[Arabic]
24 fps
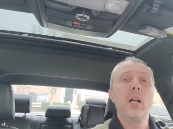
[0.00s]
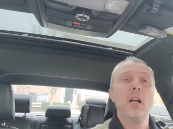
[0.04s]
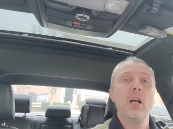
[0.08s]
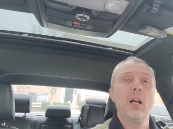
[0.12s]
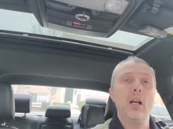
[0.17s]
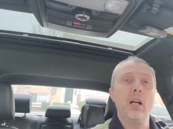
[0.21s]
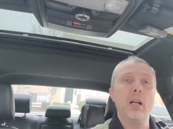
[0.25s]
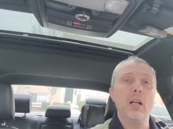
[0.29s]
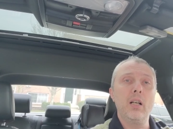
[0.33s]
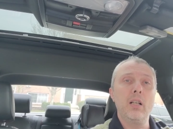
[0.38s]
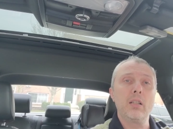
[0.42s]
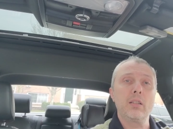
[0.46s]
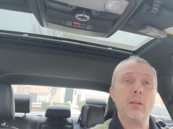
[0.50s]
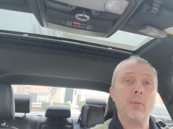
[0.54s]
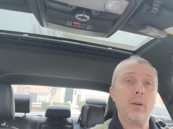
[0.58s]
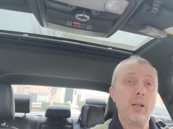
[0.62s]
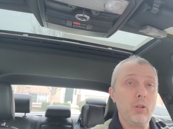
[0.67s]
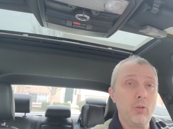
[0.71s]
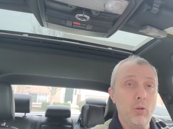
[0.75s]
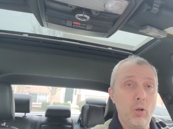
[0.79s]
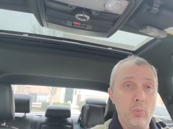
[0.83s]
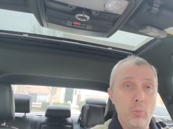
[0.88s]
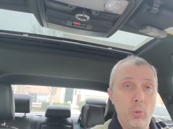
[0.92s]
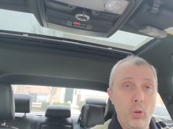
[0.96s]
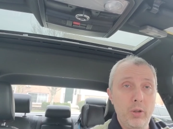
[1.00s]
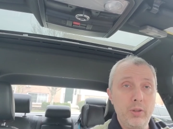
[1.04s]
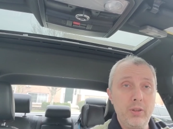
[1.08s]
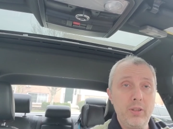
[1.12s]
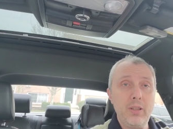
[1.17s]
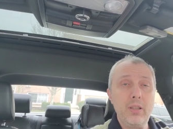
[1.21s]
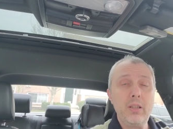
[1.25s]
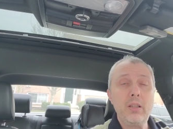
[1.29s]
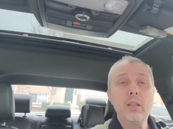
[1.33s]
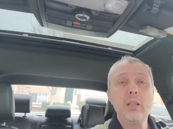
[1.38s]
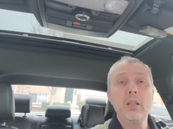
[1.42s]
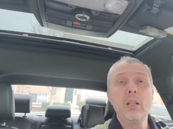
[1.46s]
آه، طبعا هو
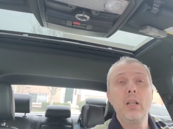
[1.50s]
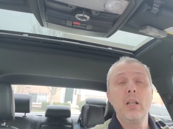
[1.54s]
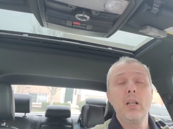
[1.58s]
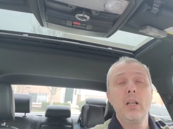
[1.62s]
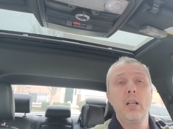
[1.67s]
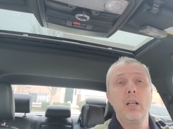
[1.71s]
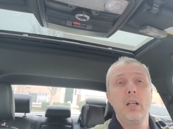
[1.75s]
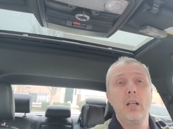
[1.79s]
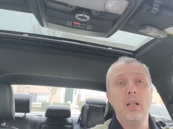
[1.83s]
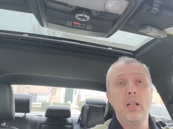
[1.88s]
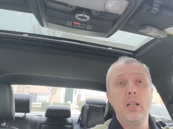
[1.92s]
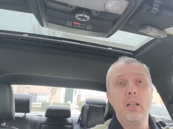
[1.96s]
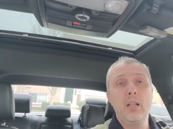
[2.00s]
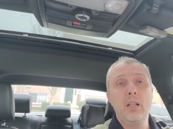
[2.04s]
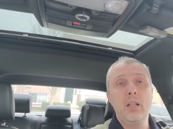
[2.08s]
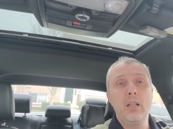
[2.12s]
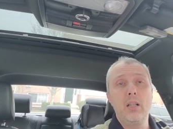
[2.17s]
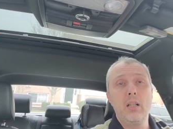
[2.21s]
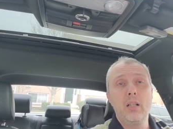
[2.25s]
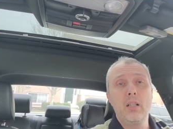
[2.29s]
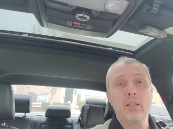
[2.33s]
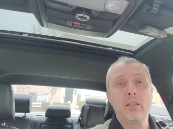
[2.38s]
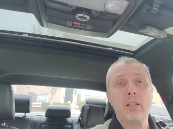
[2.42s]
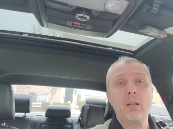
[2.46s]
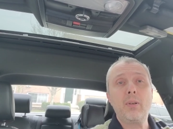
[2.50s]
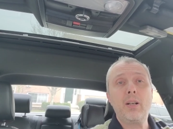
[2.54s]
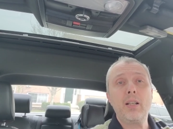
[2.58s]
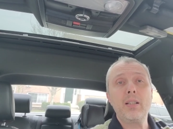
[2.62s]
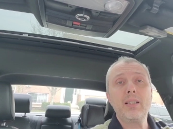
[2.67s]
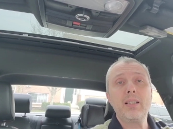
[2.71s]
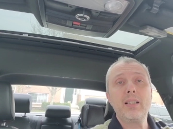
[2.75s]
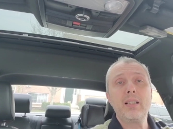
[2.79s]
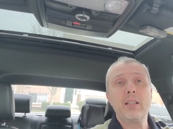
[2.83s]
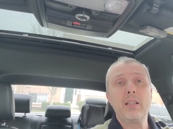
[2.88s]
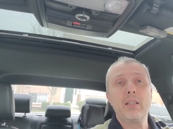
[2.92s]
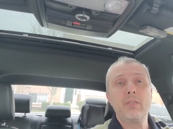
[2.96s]
معدي آه،
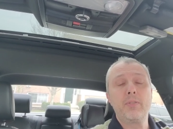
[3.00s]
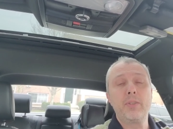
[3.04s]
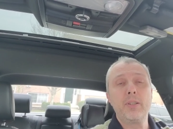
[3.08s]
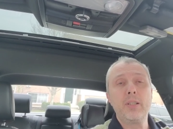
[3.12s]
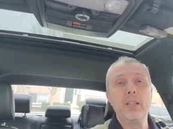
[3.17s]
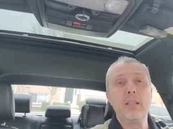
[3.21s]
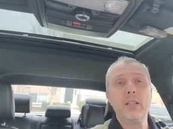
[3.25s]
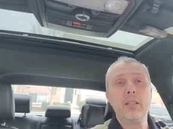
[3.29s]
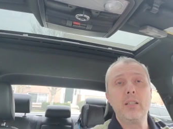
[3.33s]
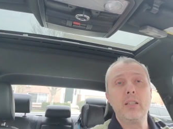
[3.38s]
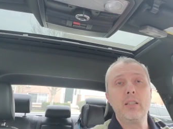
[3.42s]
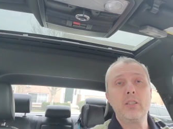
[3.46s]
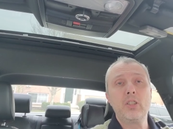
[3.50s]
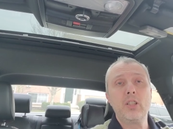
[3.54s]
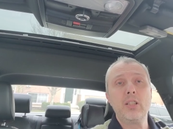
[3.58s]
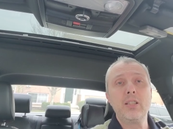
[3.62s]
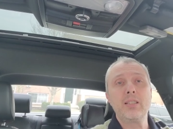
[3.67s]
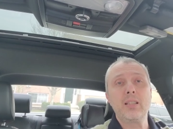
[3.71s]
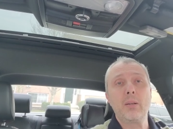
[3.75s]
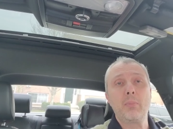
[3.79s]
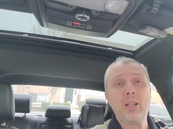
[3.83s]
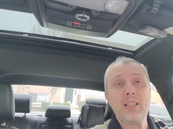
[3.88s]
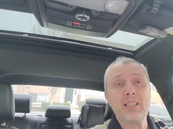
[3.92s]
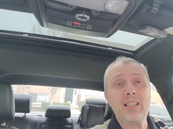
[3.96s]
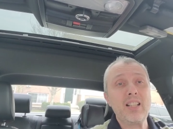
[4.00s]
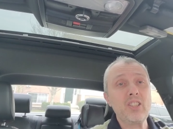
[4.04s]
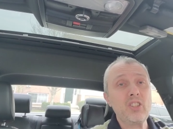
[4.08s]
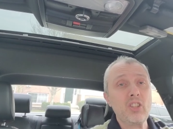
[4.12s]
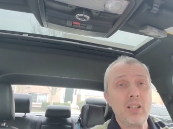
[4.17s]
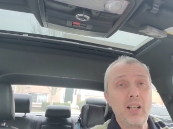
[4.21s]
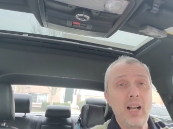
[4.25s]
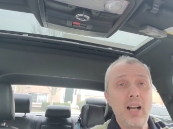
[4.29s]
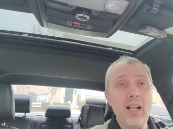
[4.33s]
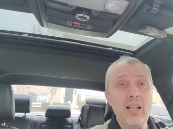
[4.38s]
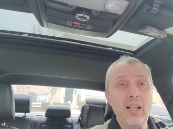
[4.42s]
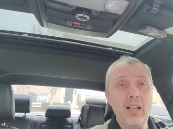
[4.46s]
طبعا في شي
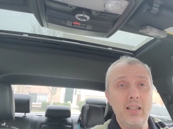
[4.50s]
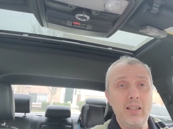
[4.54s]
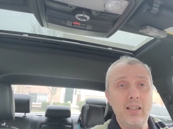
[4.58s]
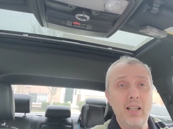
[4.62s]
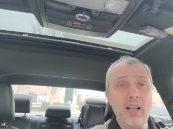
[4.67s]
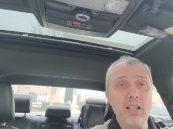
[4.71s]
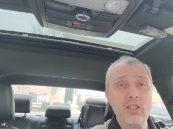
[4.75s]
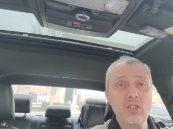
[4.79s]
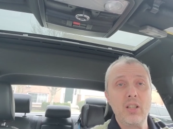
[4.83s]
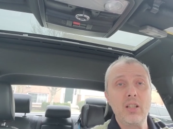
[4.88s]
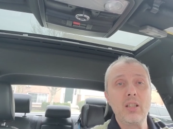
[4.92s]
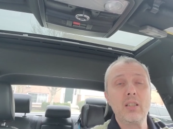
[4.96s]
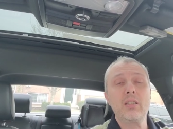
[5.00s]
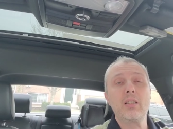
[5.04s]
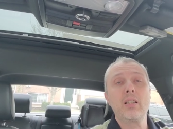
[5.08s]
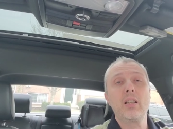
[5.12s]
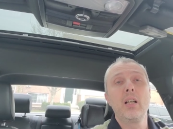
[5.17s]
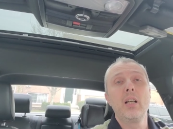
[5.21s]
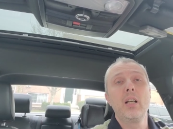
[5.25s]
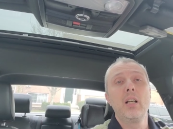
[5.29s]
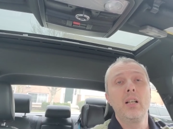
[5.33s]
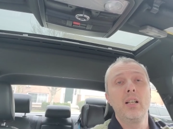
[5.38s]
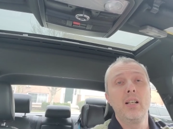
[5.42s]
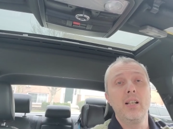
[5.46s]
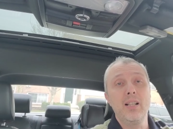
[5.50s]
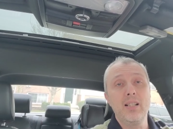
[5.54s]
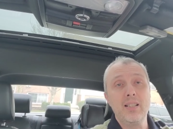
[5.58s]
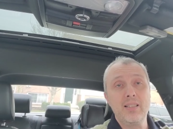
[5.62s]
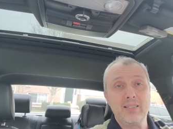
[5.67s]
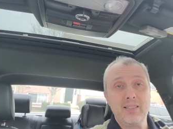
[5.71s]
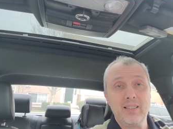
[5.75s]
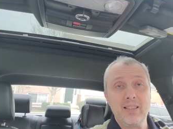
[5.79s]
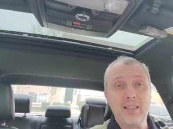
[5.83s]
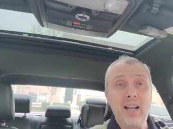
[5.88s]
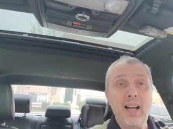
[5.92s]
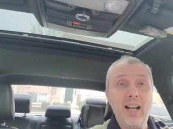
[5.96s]
17 حالة احتاجت
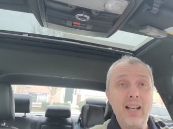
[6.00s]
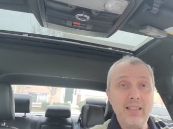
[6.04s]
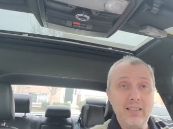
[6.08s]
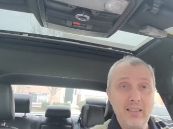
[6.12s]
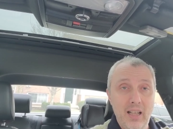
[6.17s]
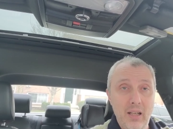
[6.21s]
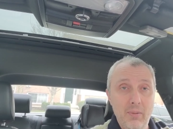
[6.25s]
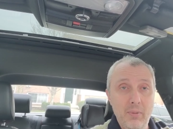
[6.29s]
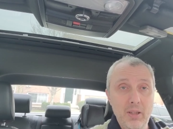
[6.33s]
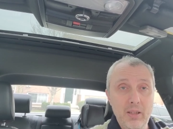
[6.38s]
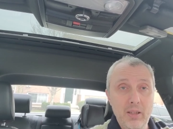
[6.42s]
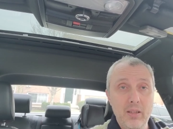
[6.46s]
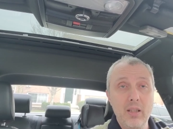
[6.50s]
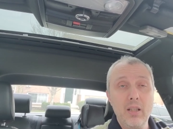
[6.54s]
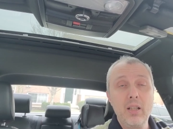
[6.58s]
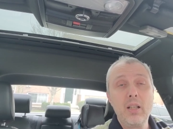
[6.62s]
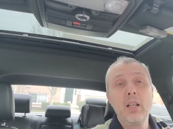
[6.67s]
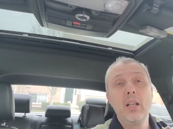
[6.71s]
زراعة كبد